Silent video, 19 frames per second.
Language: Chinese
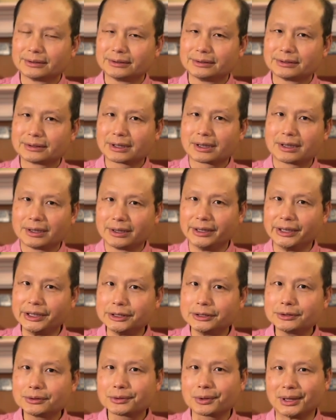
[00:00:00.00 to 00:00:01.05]
这个
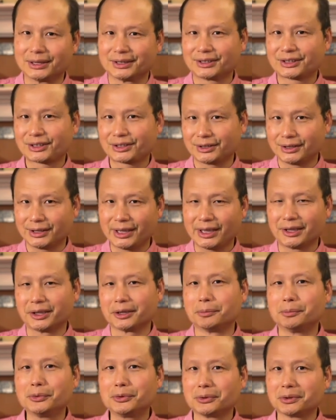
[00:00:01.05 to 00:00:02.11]
临床试验的
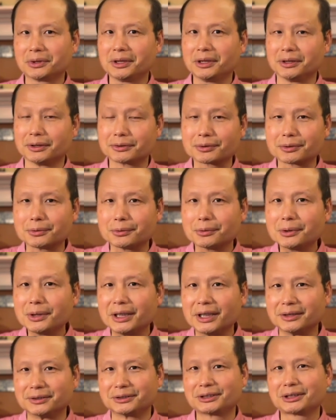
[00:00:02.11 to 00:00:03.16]
目的是为
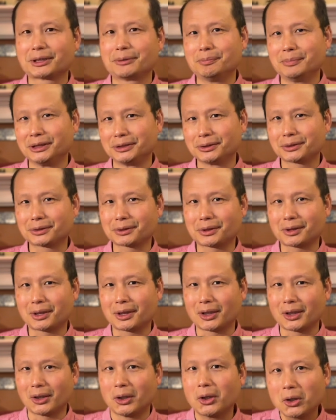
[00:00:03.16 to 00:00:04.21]
了证明说，
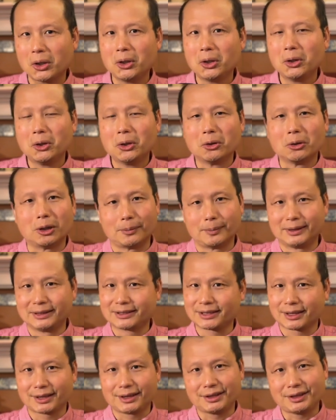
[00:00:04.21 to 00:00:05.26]
哦，我们
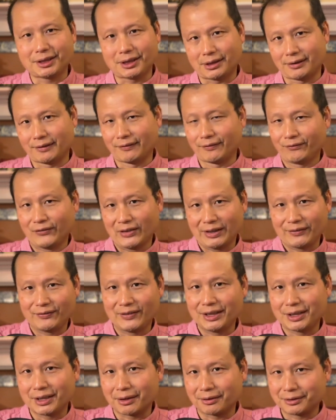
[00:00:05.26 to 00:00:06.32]
这个药
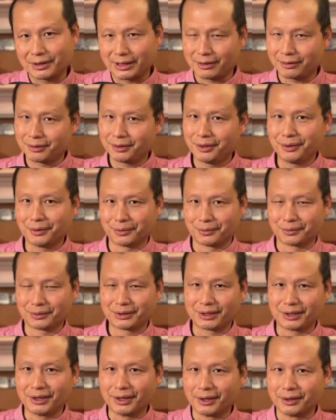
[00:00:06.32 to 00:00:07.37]
VV 幺幺六
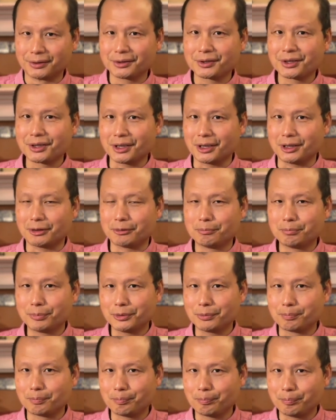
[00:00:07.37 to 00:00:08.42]
的疗效不
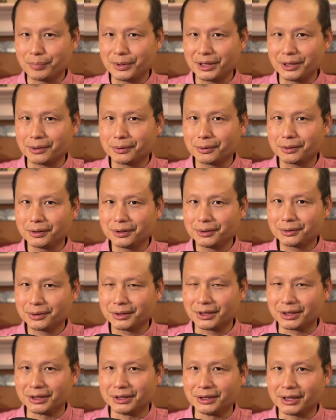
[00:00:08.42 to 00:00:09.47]
比辉瑞
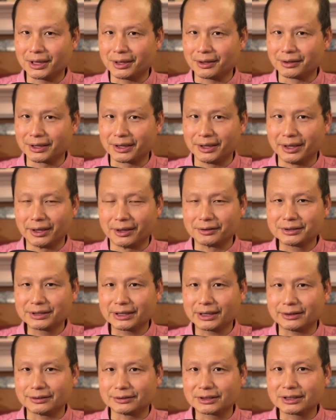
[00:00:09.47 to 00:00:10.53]
的药的疗
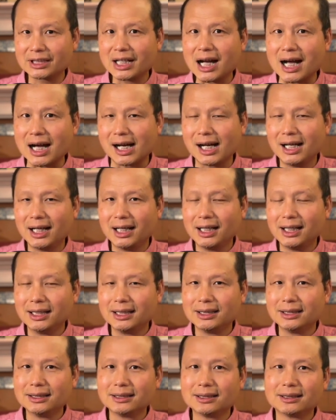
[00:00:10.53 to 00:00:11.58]
效差。
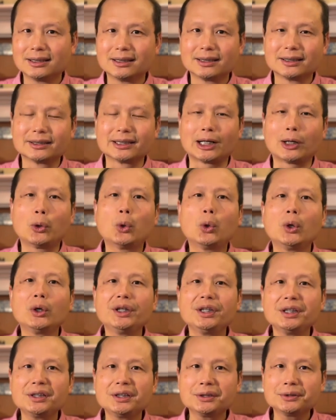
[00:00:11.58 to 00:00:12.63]
那
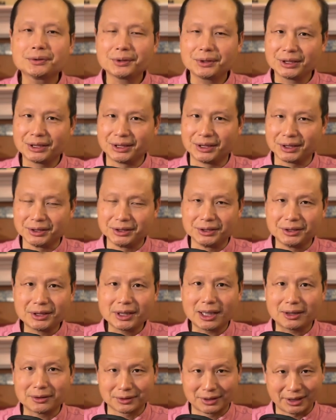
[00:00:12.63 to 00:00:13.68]
辉瑞的
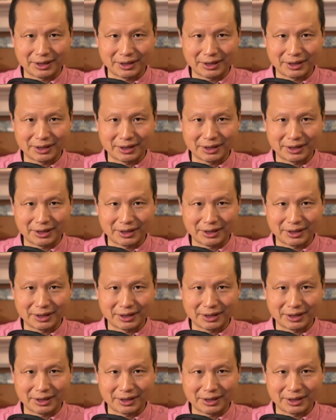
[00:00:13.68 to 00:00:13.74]
药的